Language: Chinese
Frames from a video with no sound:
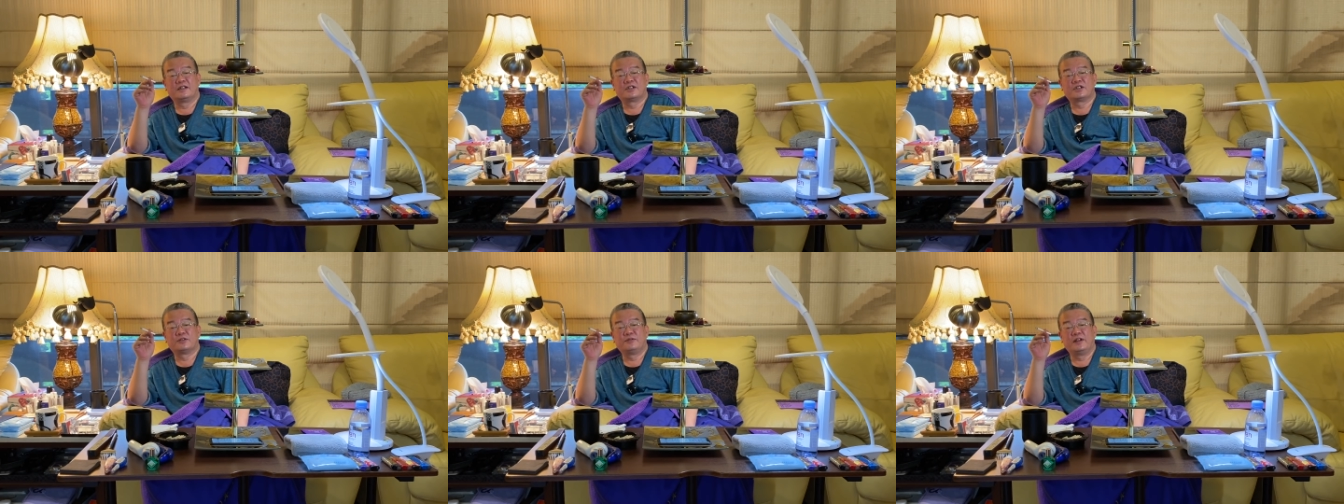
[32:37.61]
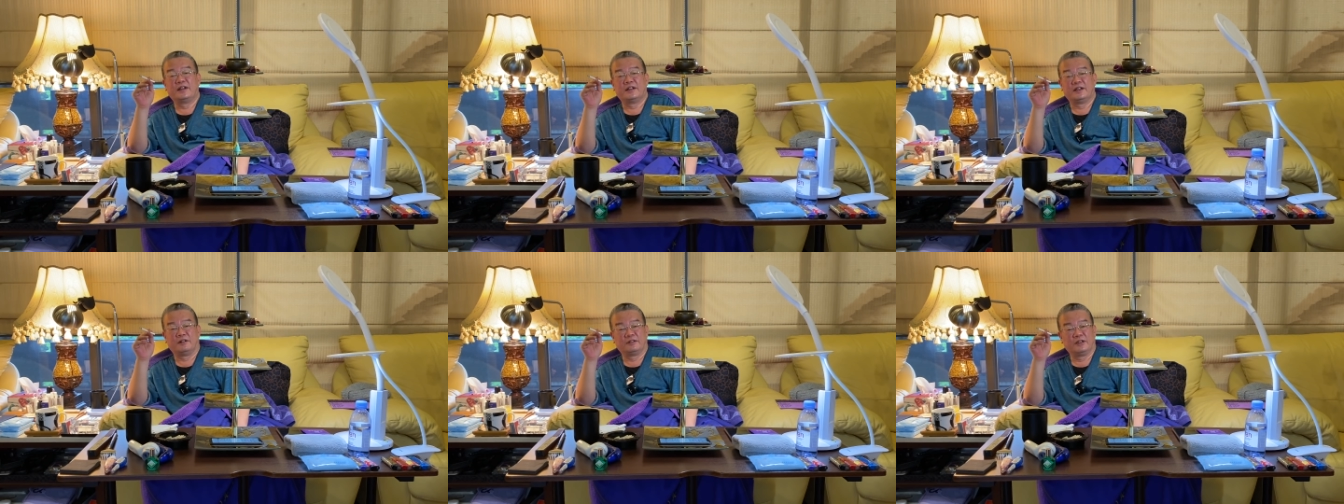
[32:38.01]
吃饭啊、
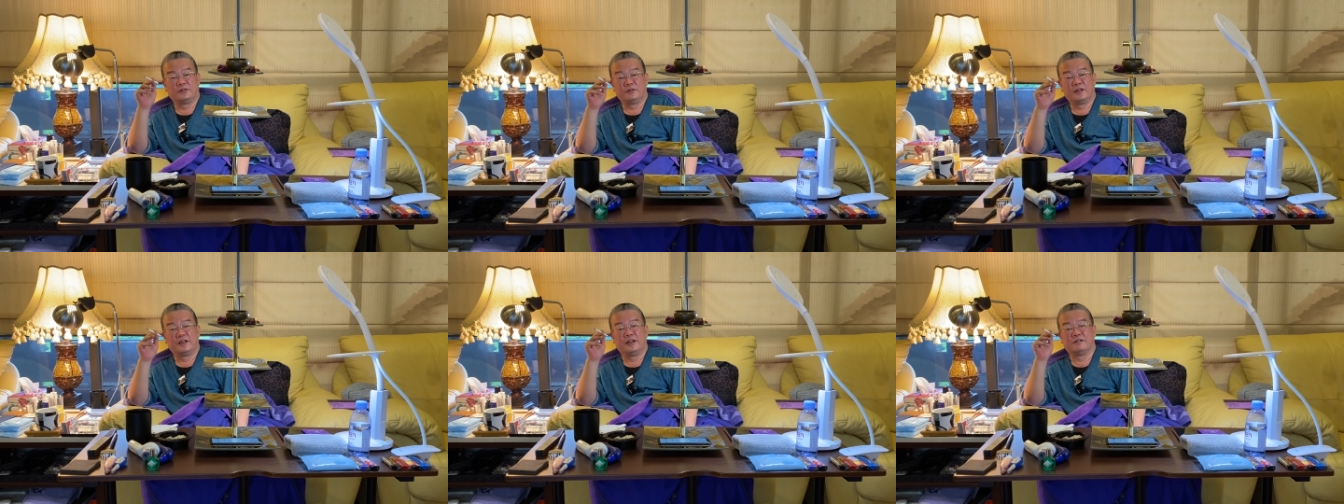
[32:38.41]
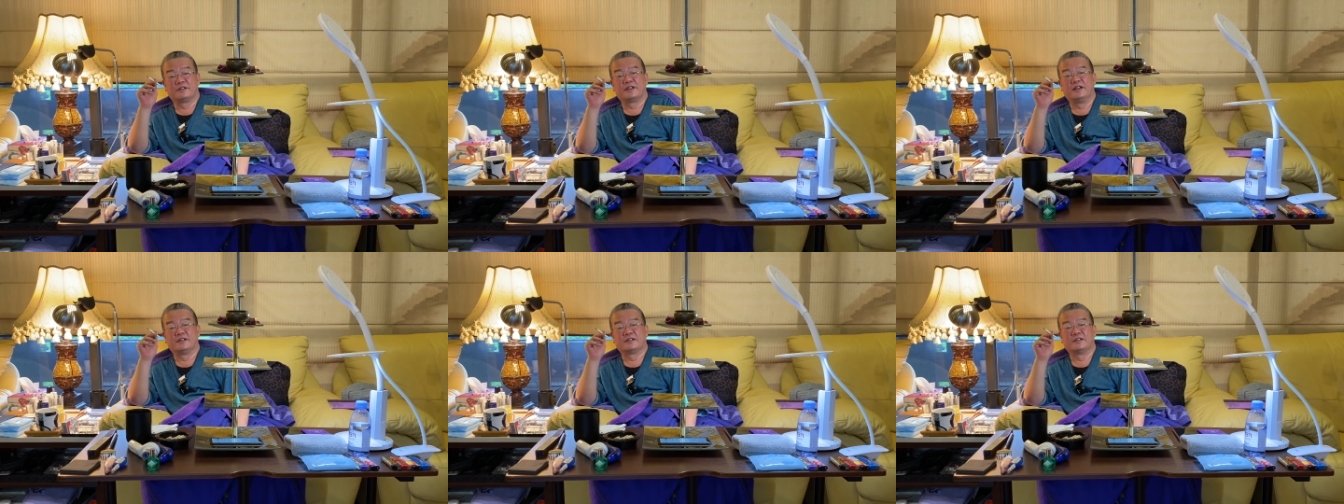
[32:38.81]
聊天都在聊
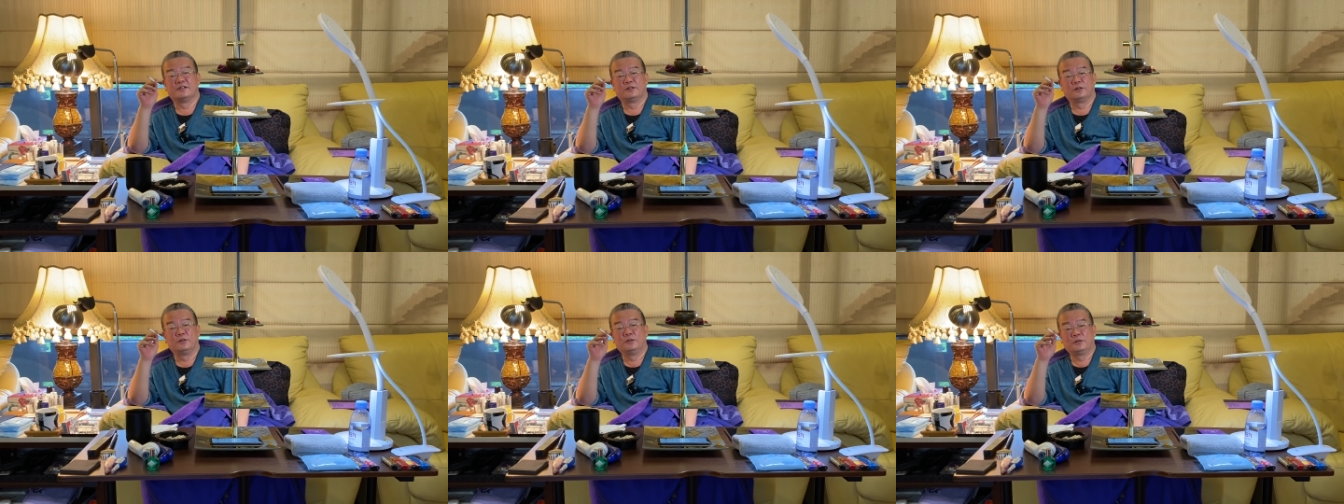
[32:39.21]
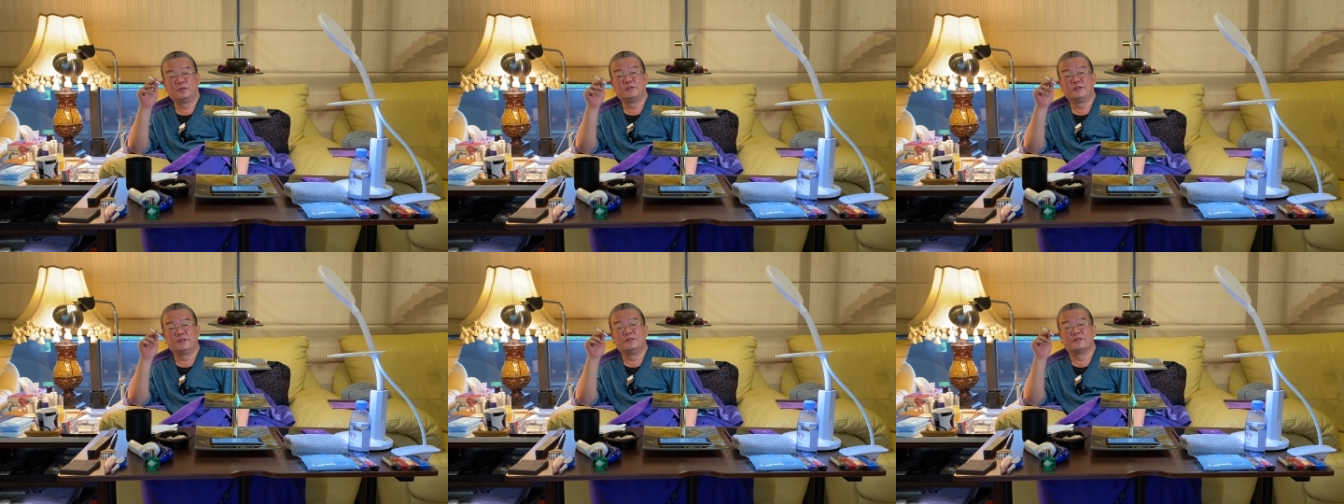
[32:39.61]
这样子，都都
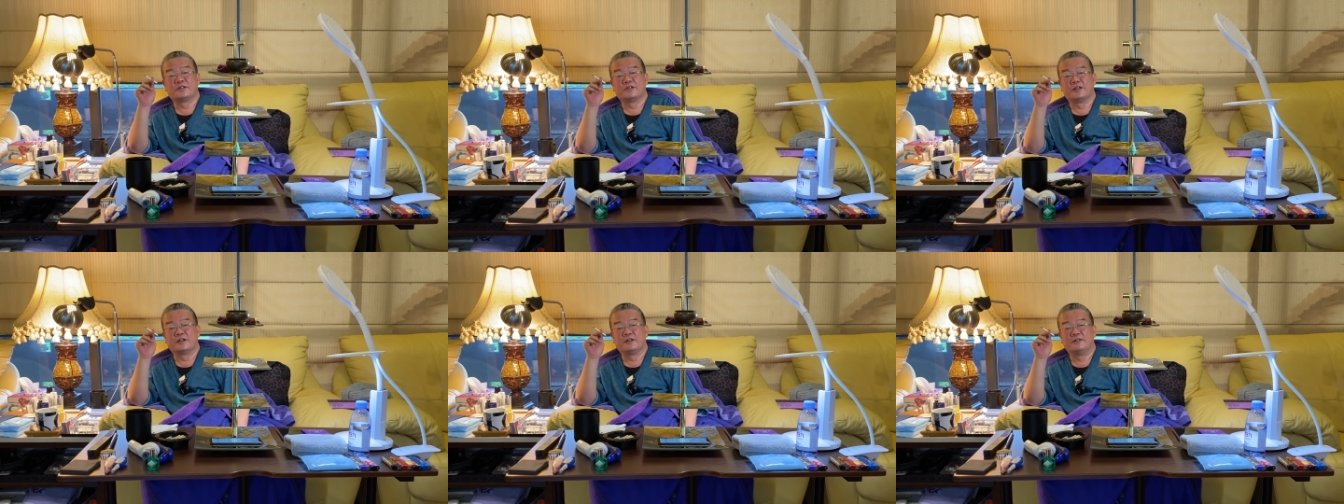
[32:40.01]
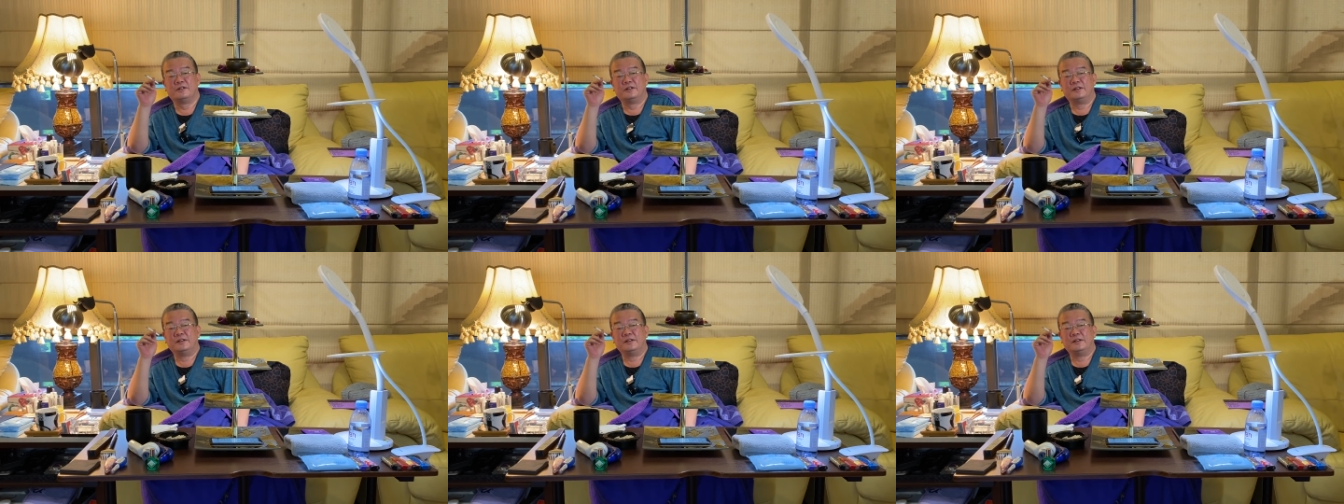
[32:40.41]
是这种结构。